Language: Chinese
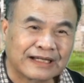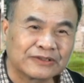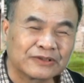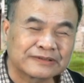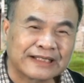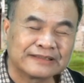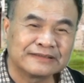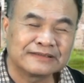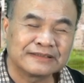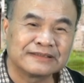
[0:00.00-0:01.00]
他又
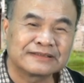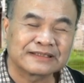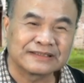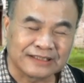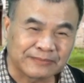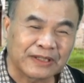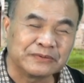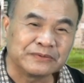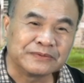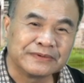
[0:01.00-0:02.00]
担心政敌的报
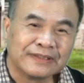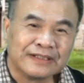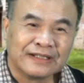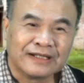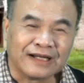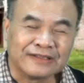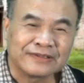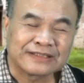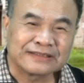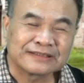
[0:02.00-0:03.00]
复。啊，因
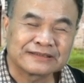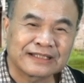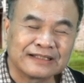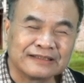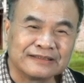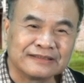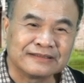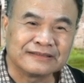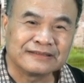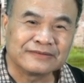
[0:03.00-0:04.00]
为蔡京在
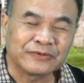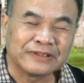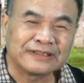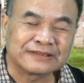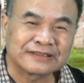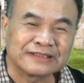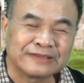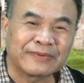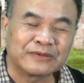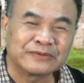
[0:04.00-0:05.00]
唯一的政
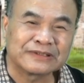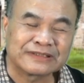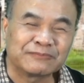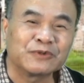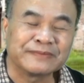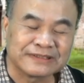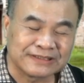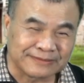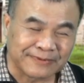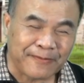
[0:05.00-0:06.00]
敌报复的时候莫名
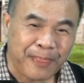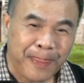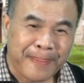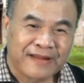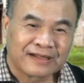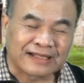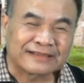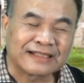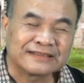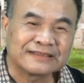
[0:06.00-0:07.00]
其妙，他
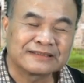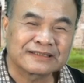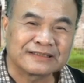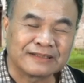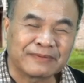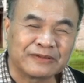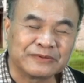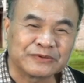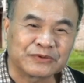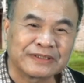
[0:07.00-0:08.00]
担心政敌报
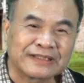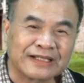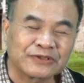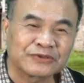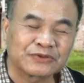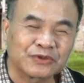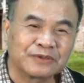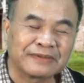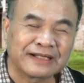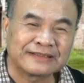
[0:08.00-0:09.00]
复，所以他就
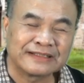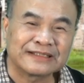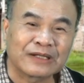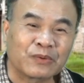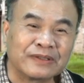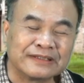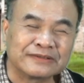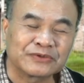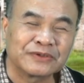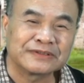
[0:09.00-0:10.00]
收买天下官员，
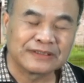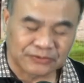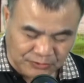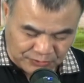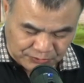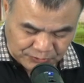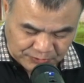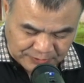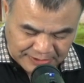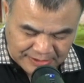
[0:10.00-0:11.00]
所有人都
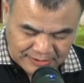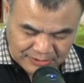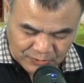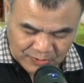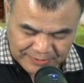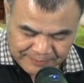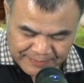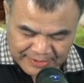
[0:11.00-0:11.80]
说他好话。